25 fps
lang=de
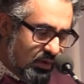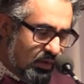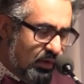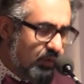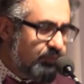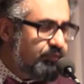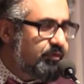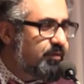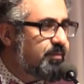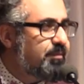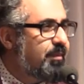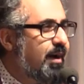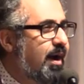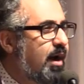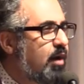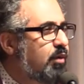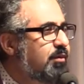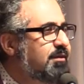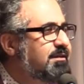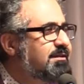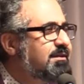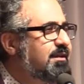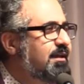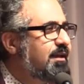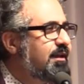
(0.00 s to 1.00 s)

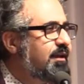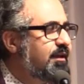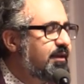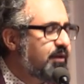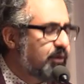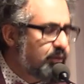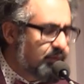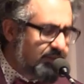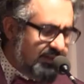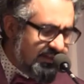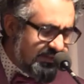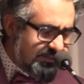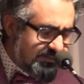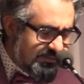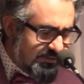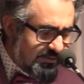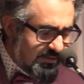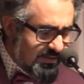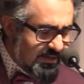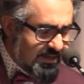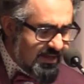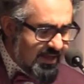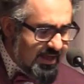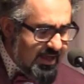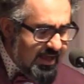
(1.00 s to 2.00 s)
Offenbarungsreligionen
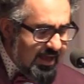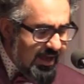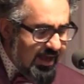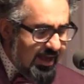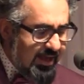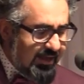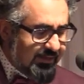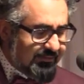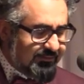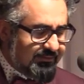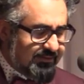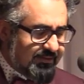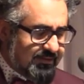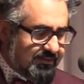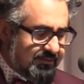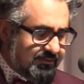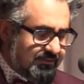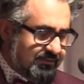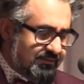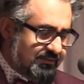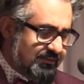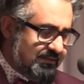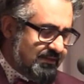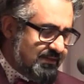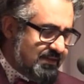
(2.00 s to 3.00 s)

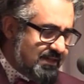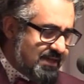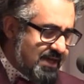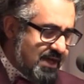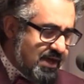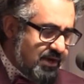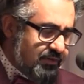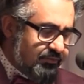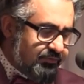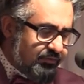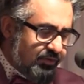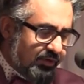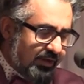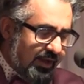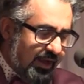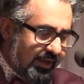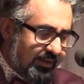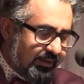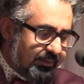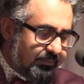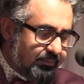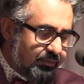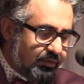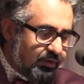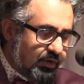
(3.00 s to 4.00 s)
handeln von
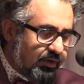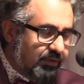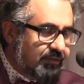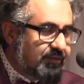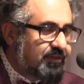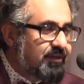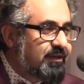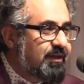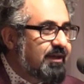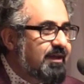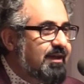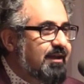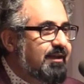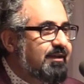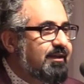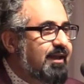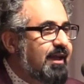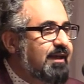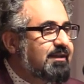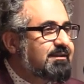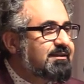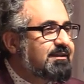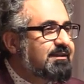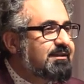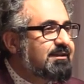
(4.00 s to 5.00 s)
einem Gott,
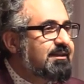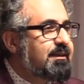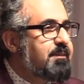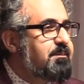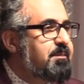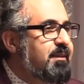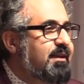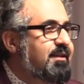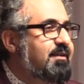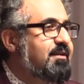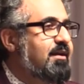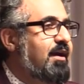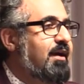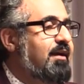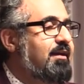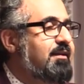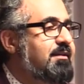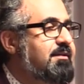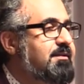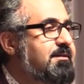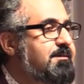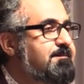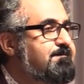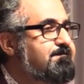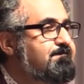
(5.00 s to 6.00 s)
der sich
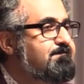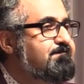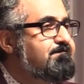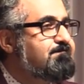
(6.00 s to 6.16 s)
mitteilt.